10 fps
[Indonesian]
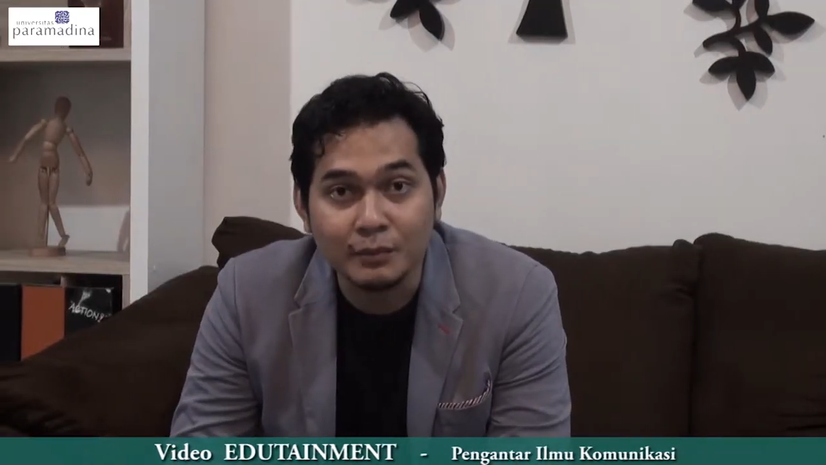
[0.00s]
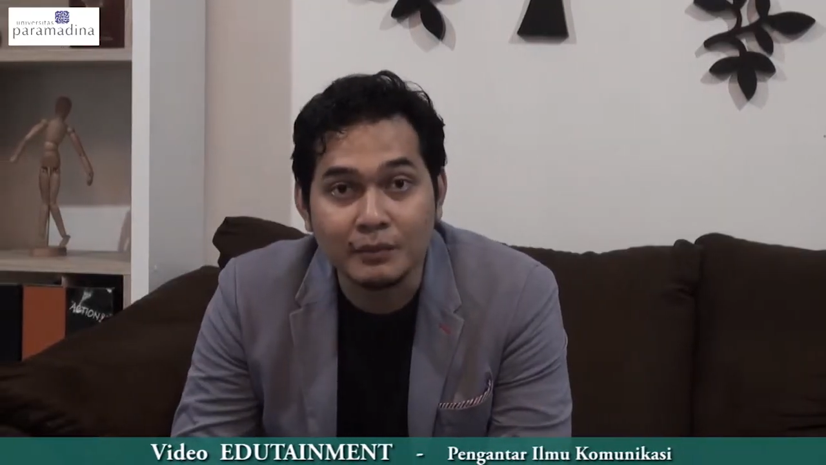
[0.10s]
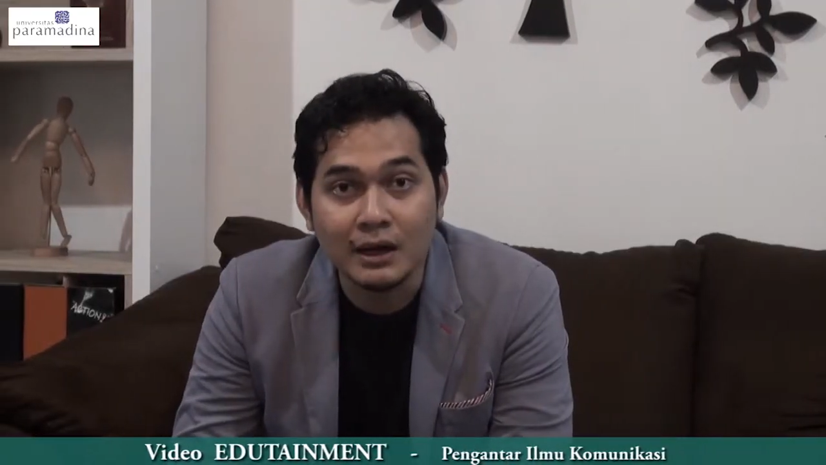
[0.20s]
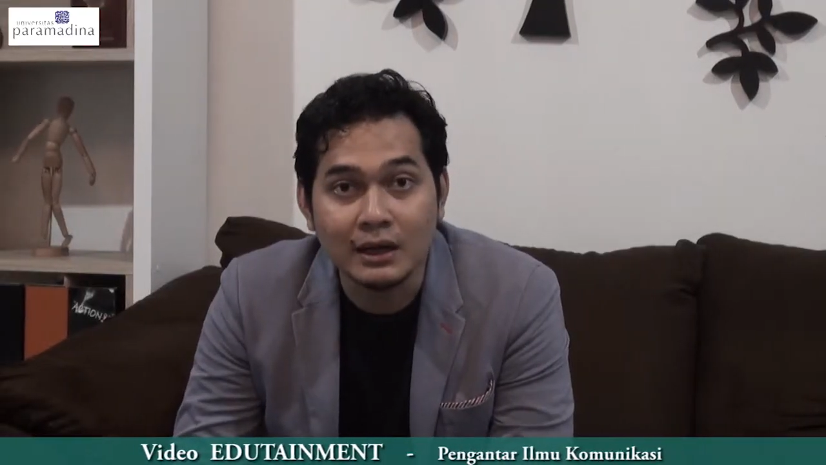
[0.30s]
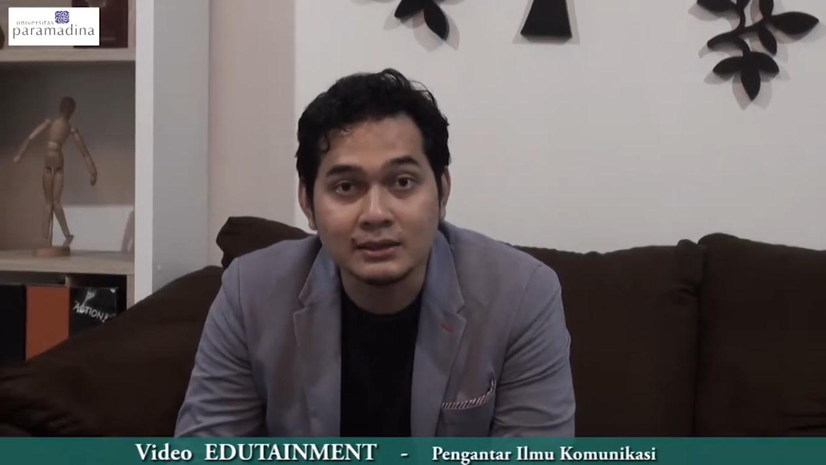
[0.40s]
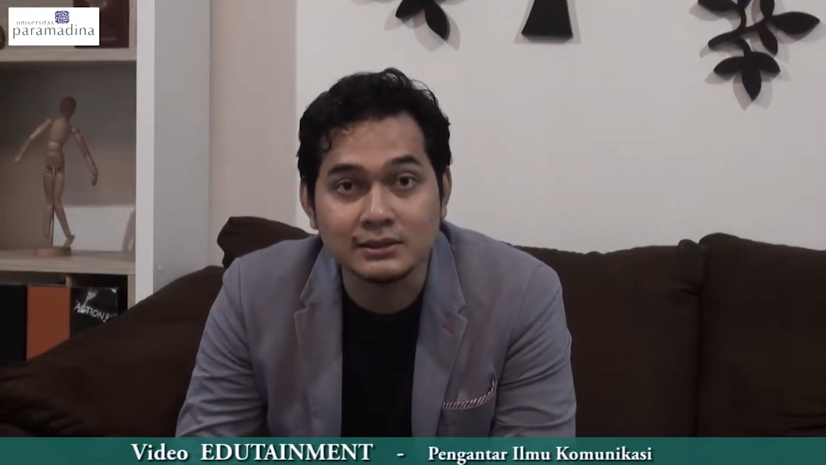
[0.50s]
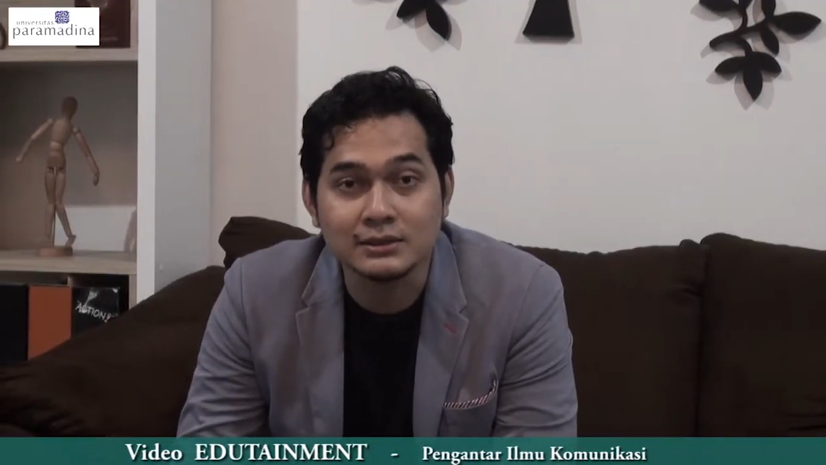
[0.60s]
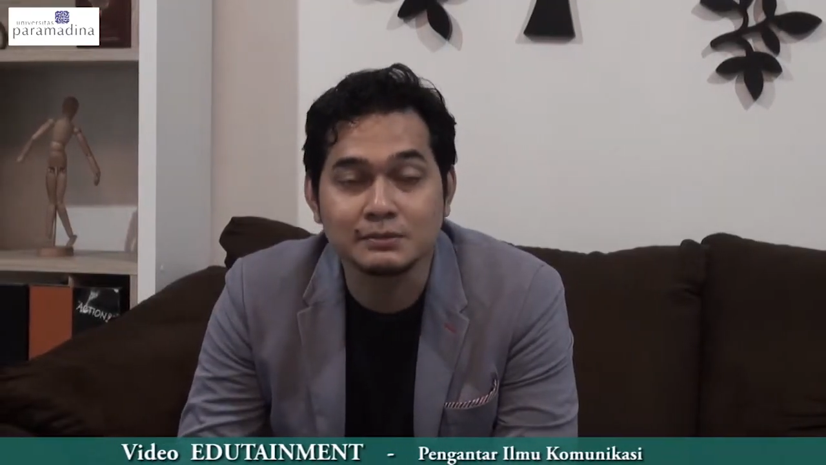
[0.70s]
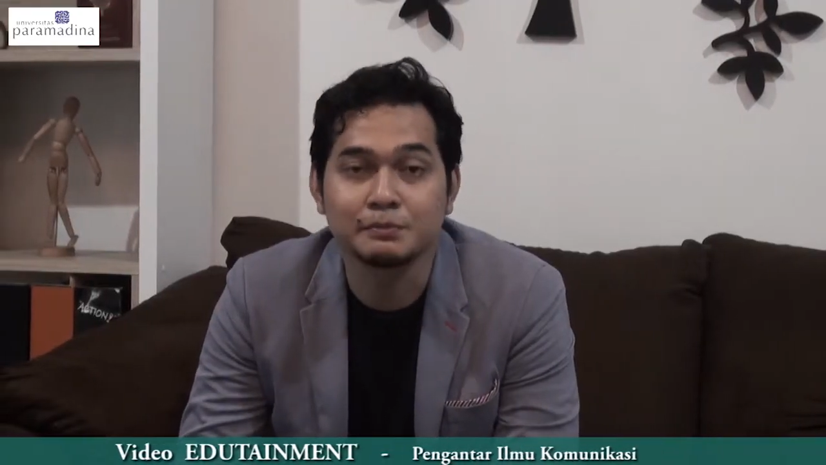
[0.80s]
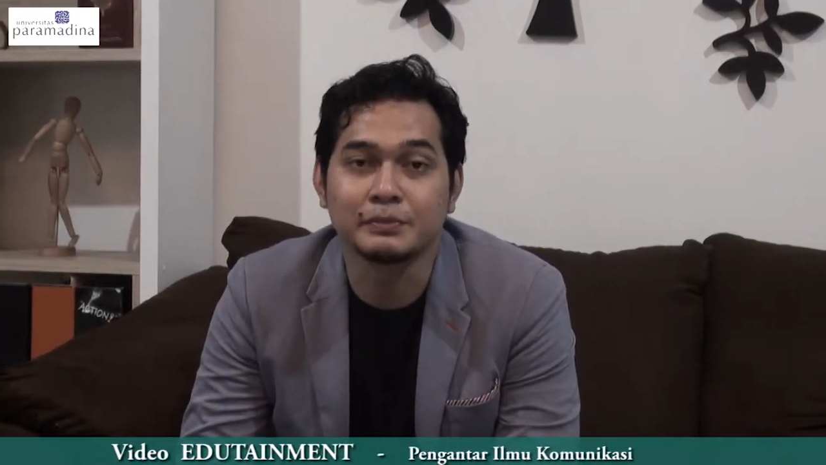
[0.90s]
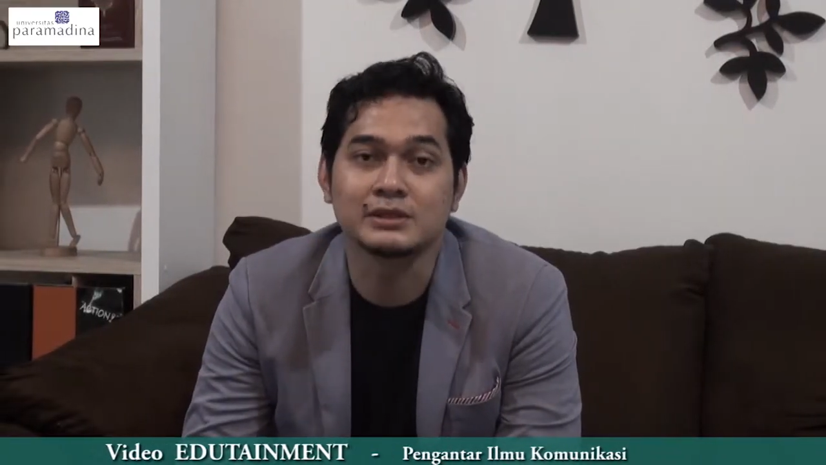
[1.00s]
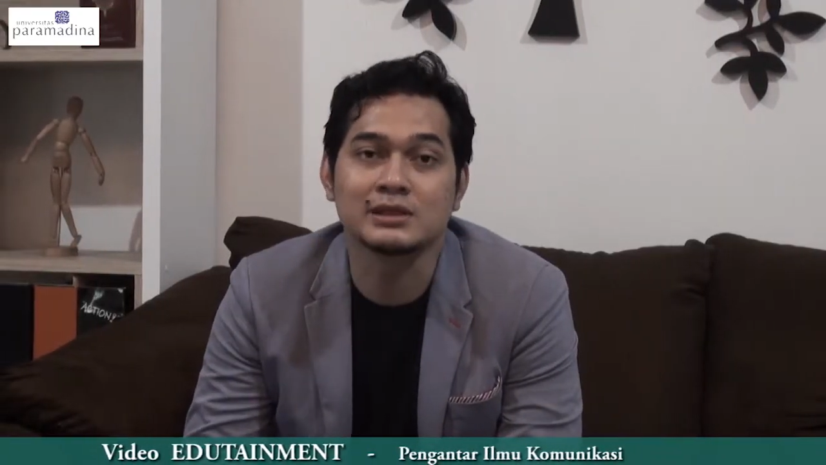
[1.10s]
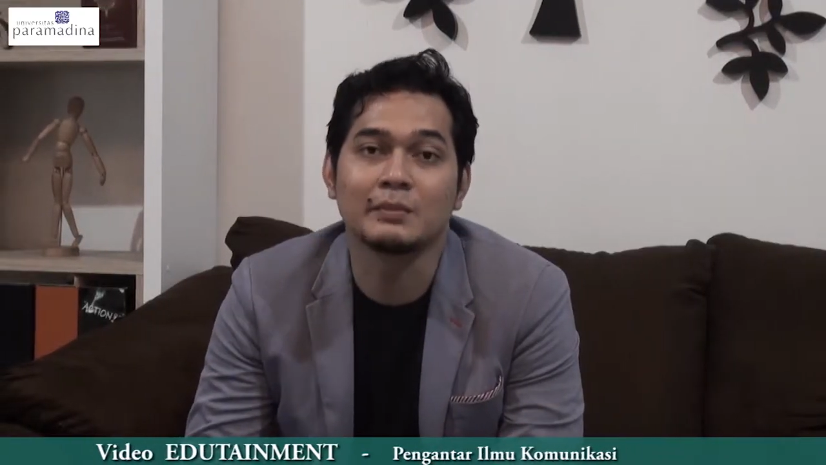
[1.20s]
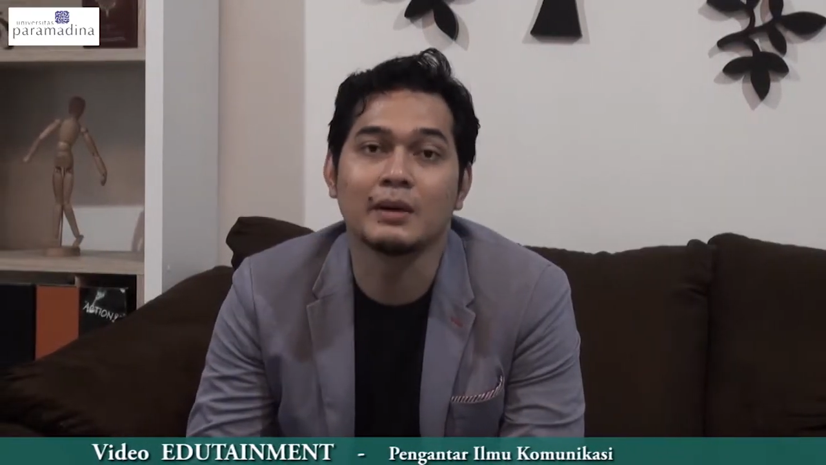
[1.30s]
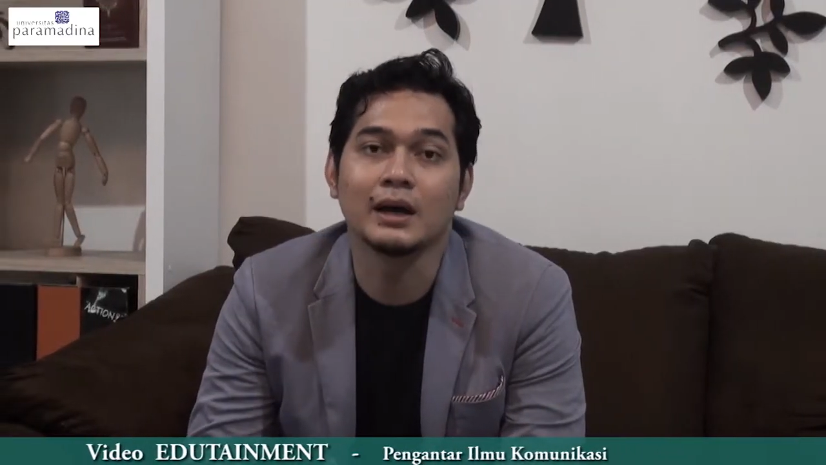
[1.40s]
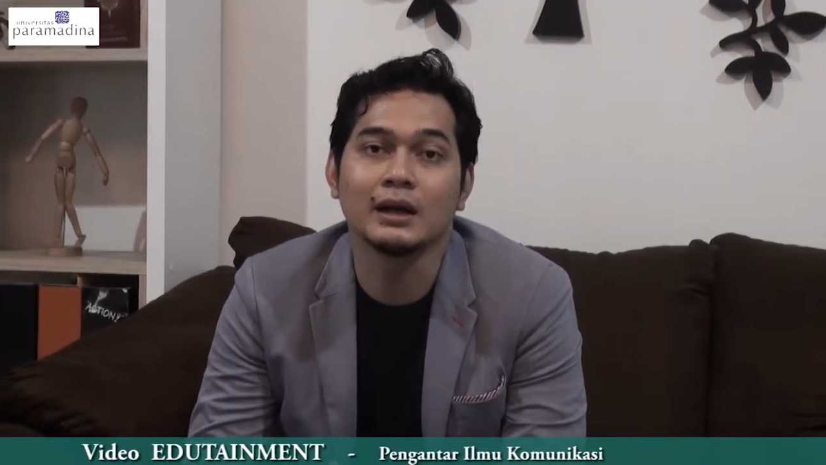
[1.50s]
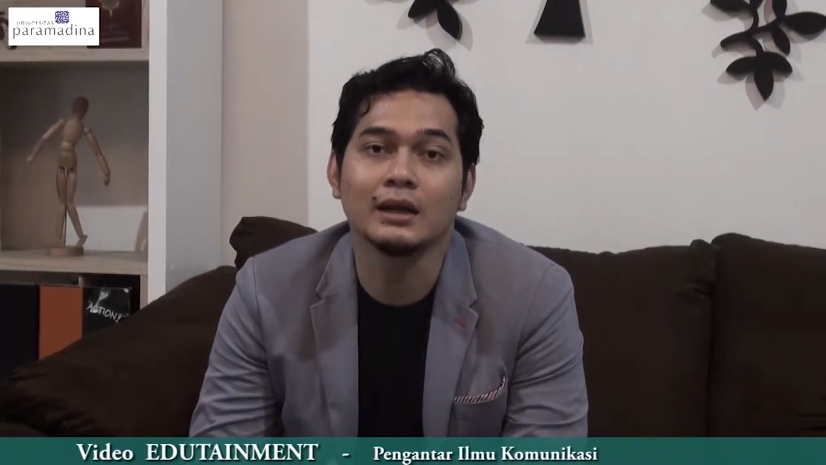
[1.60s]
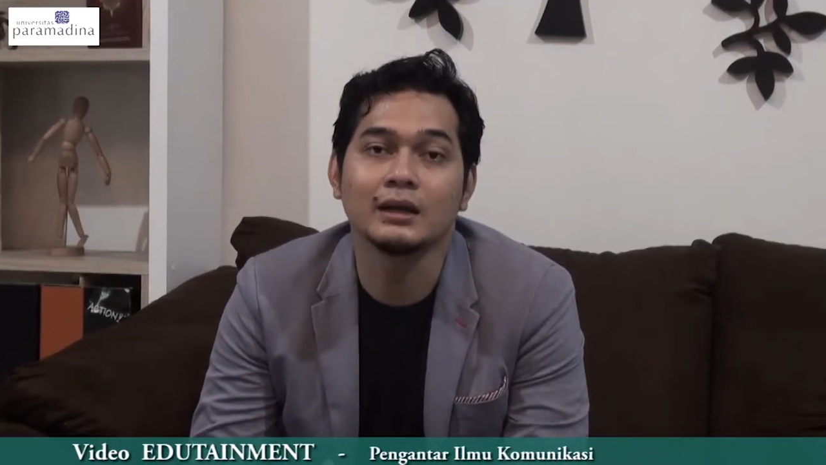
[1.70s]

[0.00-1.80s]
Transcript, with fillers: membahas persamaan